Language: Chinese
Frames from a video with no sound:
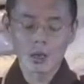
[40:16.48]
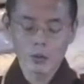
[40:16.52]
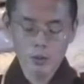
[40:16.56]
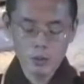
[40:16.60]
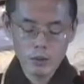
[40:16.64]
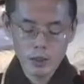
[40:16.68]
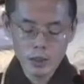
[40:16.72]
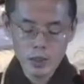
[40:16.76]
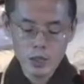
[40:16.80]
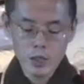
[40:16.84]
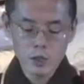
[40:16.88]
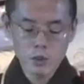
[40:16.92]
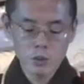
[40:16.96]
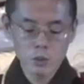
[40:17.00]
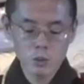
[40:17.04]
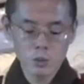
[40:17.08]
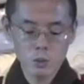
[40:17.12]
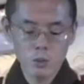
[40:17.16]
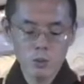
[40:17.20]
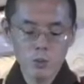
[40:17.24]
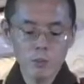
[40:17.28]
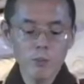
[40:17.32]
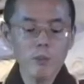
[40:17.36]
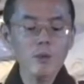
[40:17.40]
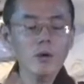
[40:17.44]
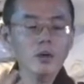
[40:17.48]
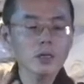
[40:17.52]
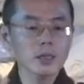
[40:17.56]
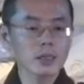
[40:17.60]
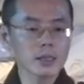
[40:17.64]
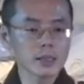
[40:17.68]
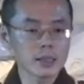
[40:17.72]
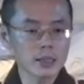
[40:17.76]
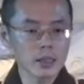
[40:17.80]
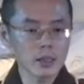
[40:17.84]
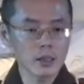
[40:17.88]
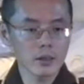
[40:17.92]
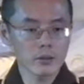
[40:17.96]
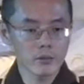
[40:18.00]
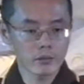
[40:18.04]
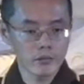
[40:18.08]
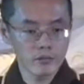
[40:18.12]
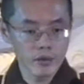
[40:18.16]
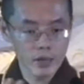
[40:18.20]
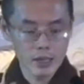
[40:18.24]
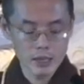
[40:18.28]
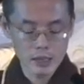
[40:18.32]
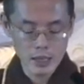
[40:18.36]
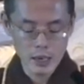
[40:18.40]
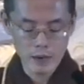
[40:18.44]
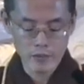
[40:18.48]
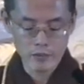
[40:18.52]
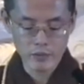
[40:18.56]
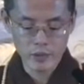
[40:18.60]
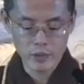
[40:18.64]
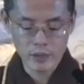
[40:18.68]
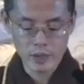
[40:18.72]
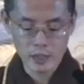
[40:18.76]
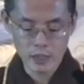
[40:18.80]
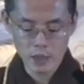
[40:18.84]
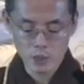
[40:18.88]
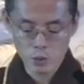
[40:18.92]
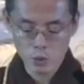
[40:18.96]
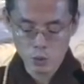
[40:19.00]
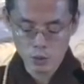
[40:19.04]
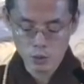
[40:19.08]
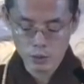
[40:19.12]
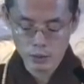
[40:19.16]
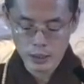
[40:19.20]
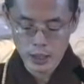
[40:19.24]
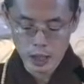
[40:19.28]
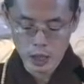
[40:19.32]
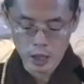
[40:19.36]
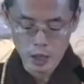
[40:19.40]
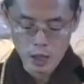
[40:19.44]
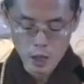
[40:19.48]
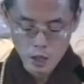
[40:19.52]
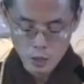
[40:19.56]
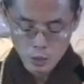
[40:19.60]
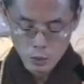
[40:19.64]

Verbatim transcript: 所以读《般若经》非常非常的重要。